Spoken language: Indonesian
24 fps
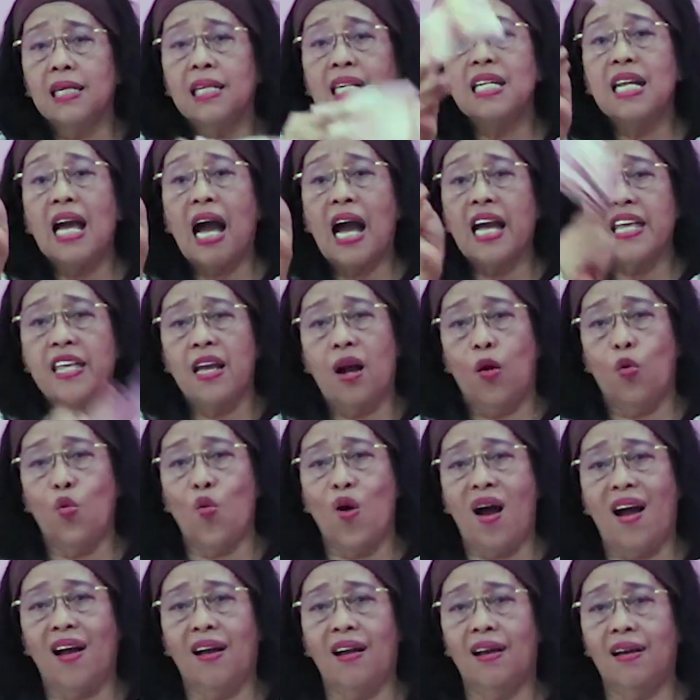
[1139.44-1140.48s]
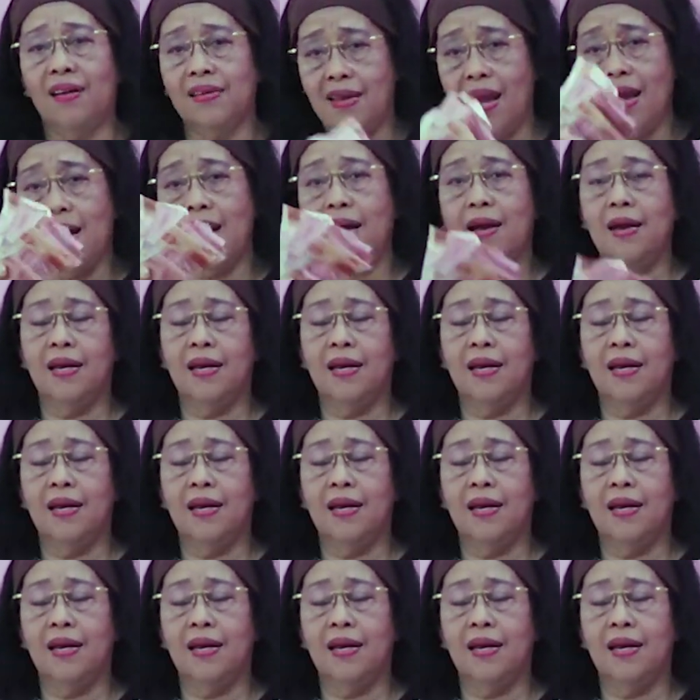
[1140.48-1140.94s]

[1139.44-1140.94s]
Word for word: Ini hanya uang, ya.